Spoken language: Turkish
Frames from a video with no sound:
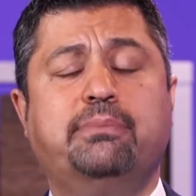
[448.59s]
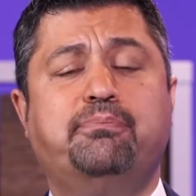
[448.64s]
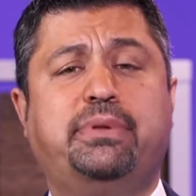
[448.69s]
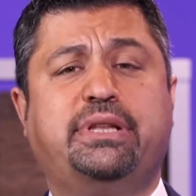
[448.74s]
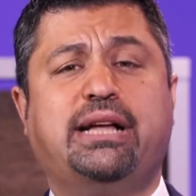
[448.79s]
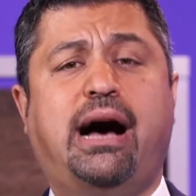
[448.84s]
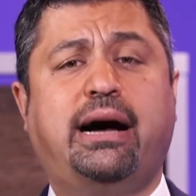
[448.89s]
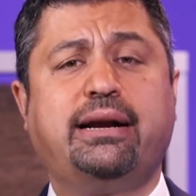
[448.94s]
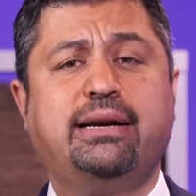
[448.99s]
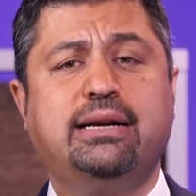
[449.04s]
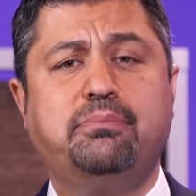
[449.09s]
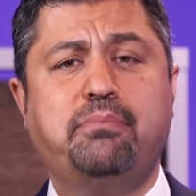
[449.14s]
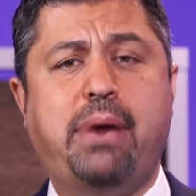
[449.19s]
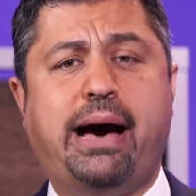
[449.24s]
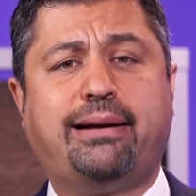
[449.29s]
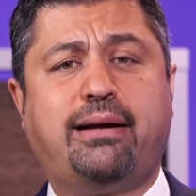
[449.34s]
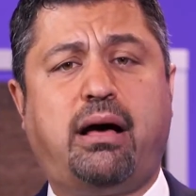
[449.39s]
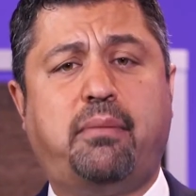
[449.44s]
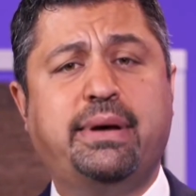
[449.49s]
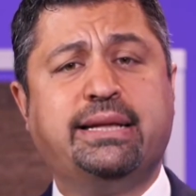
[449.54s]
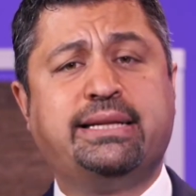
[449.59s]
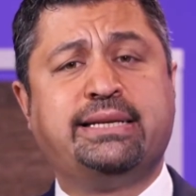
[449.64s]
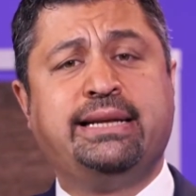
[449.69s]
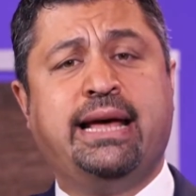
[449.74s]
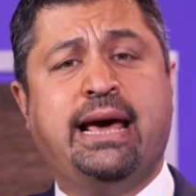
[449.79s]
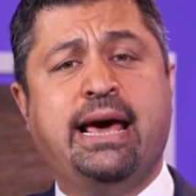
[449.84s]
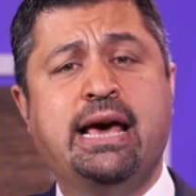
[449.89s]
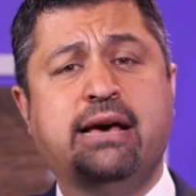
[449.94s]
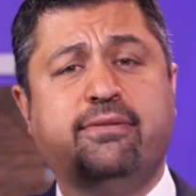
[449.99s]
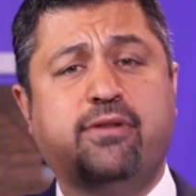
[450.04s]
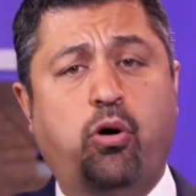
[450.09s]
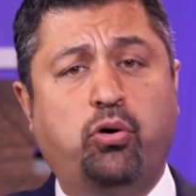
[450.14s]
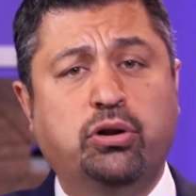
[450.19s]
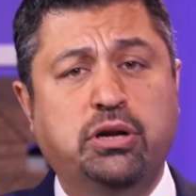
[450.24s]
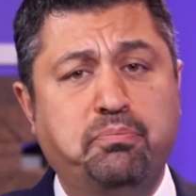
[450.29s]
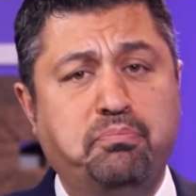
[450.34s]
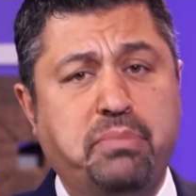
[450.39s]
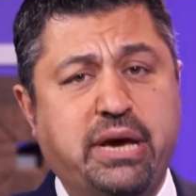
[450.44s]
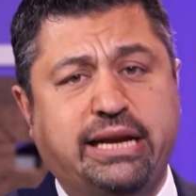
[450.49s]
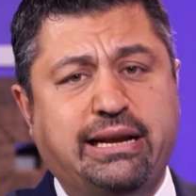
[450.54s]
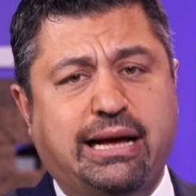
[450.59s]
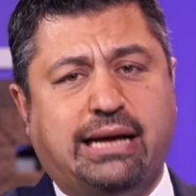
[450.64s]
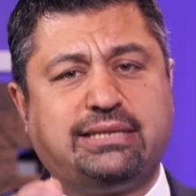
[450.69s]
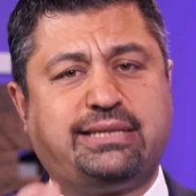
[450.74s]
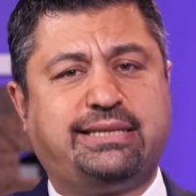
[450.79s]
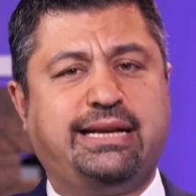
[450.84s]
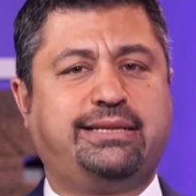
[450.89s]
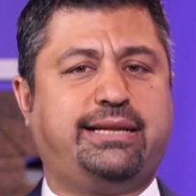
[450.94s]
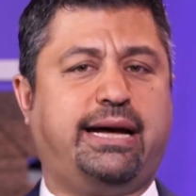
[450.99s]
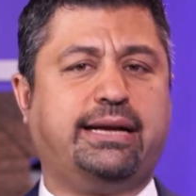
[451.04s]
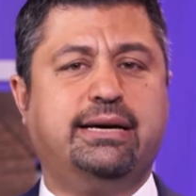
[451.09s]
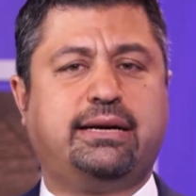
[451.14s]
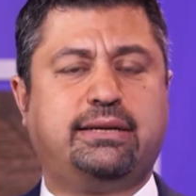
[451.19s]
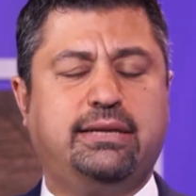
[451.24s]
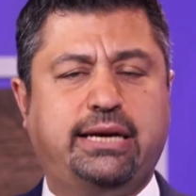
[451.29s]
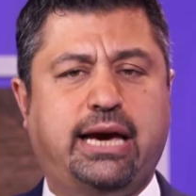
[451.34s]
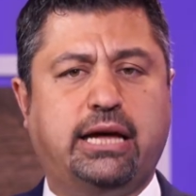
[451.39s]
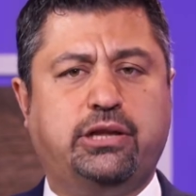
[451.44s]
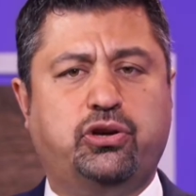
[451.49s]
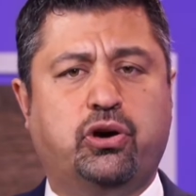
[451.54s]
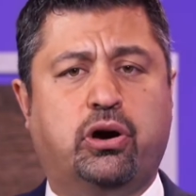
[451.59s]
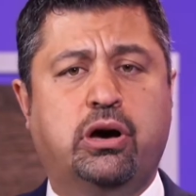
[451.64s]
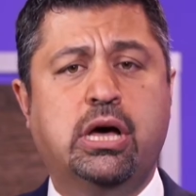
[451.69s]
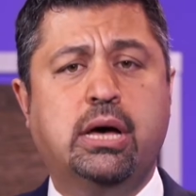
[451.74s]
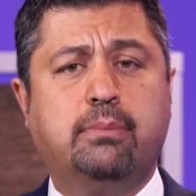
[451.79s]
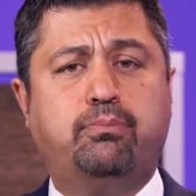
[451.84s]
Tanrı'nın merhametine ve onun mirasına tanıklık ediyor.